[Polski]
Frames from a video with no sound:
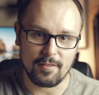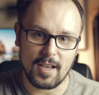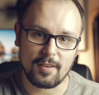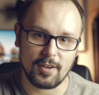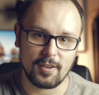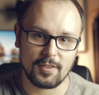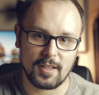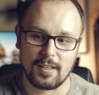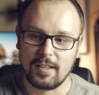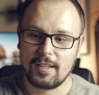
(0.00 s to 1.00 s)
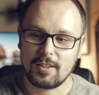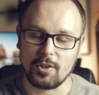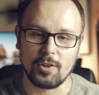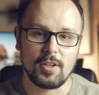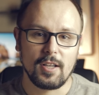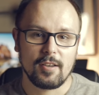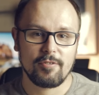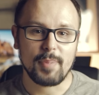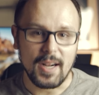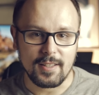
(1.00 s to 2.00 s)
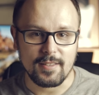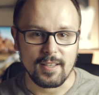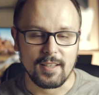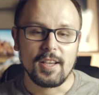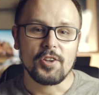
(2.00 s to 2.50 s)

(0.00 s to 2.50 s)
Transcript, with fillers: jak wygląda to w praktyce.